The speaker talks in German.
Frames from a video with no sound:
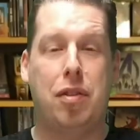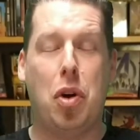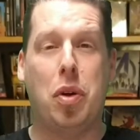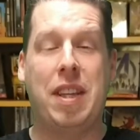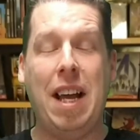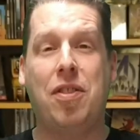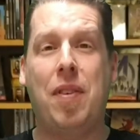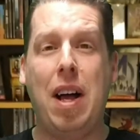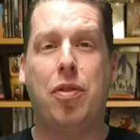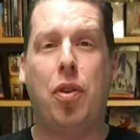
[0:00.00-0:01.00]
So, das
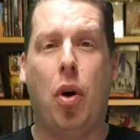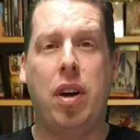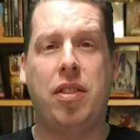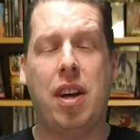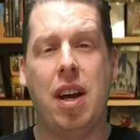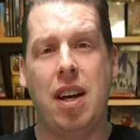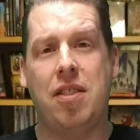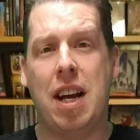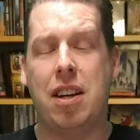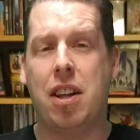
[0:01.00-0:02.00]
war's für heute. Ich
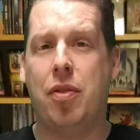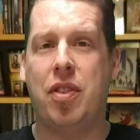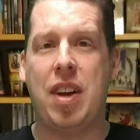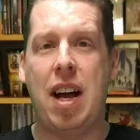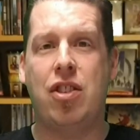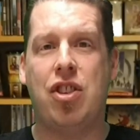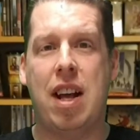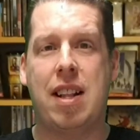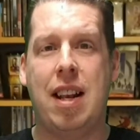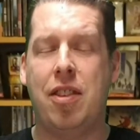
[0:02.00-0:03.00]
danke dir fürs
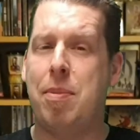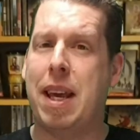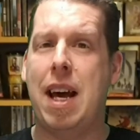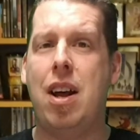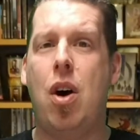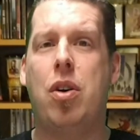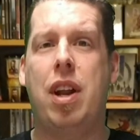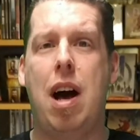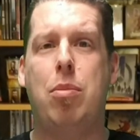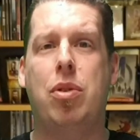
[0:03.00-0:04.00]
Einschalten. Lass mir gerne auch ein
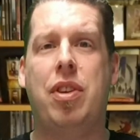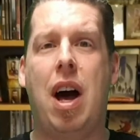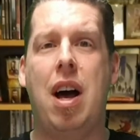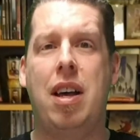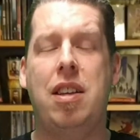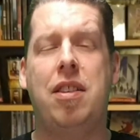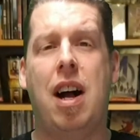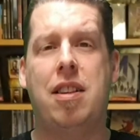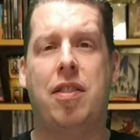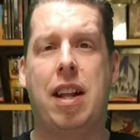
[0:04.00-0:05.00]
Abo da. Ich
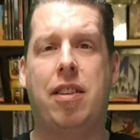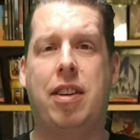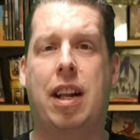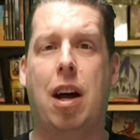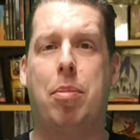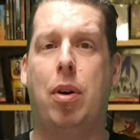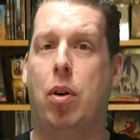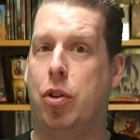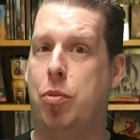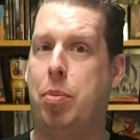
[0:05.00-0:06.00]
halte jetzt endlich die Klappe
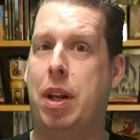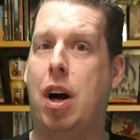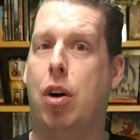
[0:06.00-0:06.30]
und bin